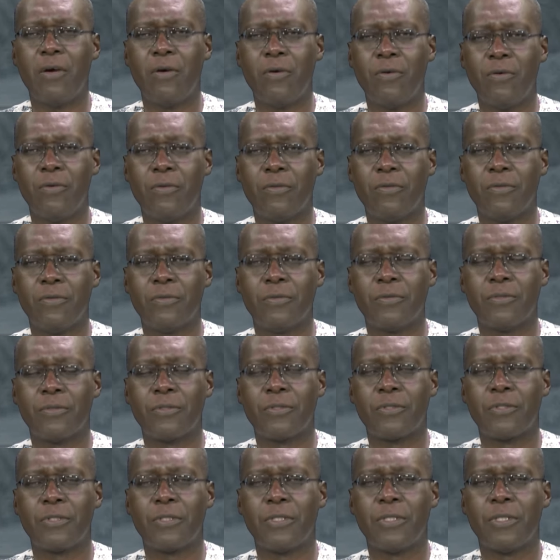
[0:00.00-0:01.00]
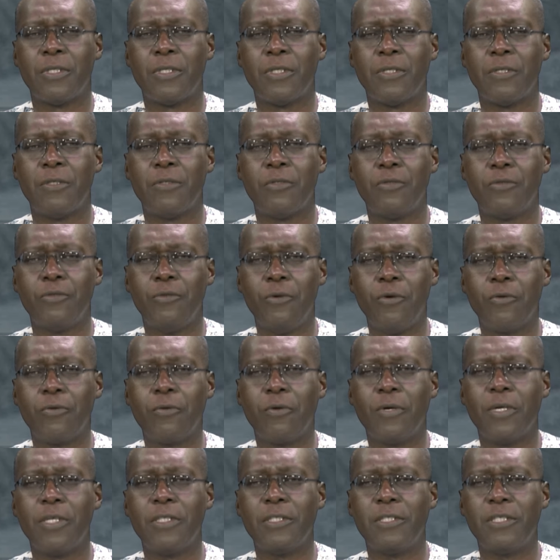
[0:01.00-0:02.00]
11. 2
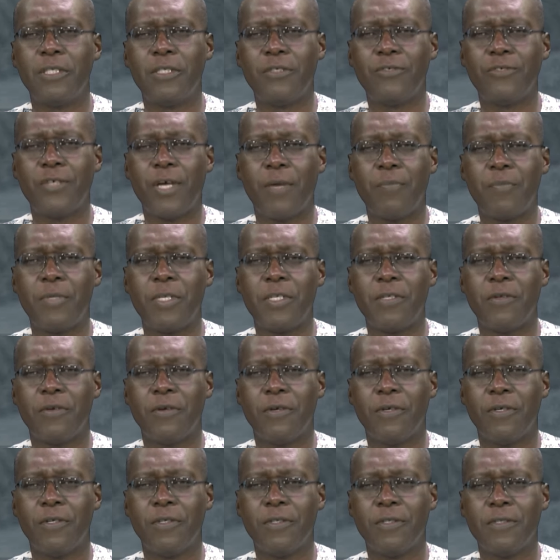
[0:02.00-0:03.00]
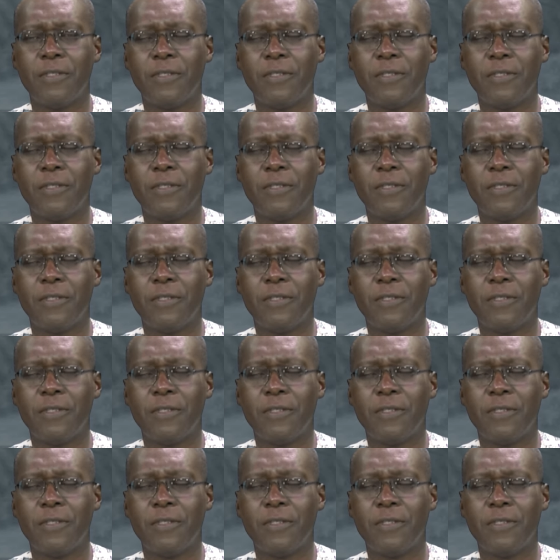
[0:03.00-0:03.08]
Corinthiens chapitre 1,